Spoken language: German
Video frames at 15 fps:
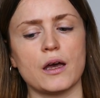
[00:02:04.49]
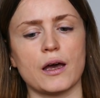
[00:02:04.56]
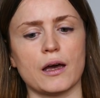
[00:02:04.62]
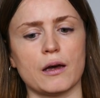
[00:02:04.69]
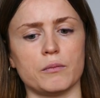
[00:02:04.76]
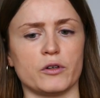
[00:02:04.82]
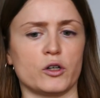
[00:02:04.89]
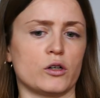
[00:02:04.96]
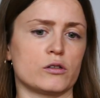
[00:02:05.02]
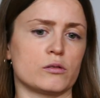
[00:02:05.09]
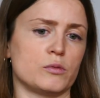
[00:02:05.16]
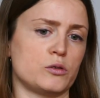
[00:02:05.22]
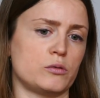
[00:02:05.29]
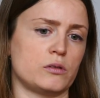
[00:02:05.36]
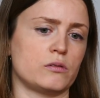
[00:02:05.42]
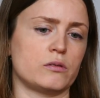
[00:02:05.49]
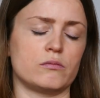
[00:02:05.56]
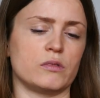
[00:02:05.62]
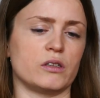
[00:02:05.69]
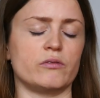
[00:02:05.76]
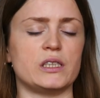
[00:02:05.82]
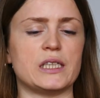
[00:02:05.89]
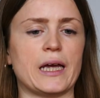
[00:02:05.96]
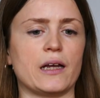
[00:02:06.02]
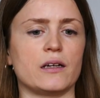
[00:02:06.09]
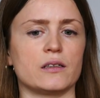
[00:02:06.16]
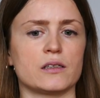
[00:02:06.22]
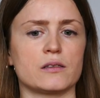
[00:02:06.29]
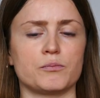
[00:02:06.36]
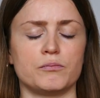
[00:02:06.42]
Ähm, wir können zum Beispiel irgendwie
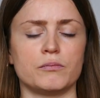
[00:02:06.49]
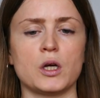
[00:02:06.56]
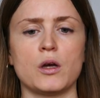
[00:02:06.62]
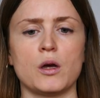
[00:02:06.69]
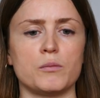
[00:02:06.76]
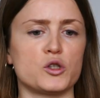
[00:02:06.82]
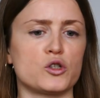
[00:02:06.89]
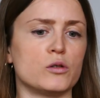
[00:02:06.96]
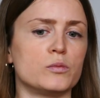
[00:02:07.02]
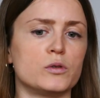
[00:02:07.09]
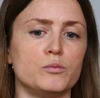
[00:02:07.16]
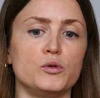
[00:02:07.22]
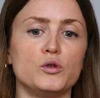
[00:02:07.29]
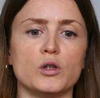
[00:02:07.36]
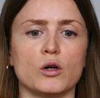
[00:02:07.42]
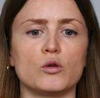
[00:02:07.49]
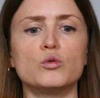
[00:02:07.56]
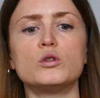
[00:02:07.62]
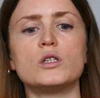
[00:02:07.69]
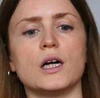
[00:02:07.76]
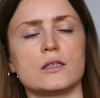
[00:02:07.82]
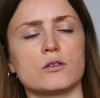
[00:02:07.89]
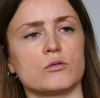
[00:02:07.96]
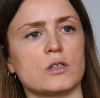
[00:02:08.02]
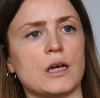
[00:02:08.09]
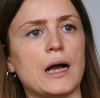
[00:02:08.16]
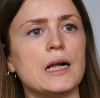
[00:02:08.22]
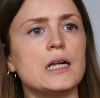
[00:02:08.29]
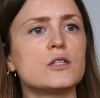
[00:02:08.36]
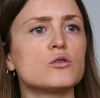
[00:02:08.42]
denken, dass bestimmte Bücher gut als
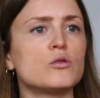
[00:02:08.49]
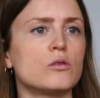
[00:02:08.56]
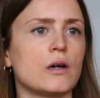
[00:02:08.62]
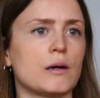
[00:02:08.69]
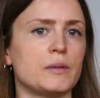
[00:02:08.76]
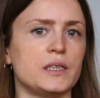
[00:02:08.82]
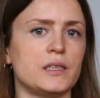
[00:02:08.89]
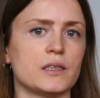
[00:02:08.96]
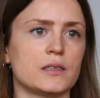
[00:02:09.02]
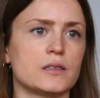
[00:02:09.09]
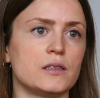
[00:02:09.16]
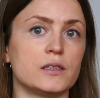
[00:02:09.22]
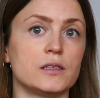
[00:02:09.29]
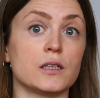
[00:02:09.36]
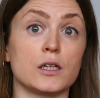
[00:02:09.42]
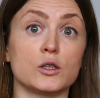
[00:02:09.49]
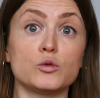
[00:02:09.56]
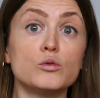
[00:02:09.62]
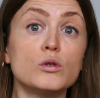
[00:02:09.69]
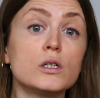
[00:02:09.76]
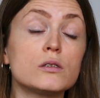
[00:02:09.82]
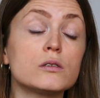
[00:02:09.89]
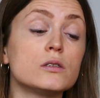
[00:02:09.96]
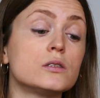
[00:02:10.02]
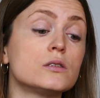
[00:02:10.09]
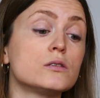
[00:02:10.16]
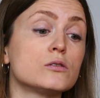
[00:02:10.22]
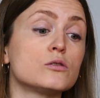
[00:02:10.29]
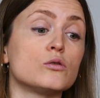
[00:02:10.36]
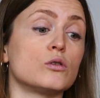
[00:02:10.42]
Unterhaltung, aber nicht als Literatur
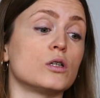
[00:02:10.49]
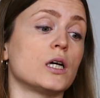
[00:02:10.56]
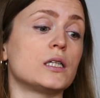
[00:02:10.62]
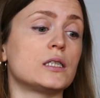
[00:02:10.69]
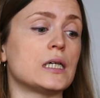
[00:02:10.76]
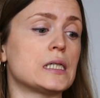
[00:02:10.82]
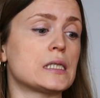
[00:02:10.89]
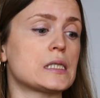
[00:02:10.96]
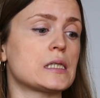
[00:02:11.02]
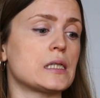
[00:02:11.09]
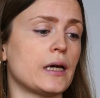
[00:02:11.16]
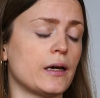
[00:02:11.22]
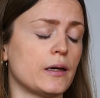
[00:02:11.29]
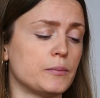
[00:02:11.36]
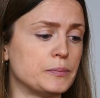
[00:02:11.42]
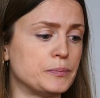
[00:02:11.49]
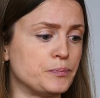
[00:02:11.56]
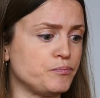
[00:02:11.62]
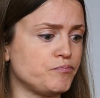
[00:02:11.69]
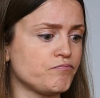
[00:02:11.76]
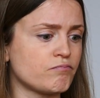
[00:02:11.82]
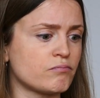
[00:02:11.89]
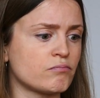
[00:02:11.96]
sind oder dass ähm,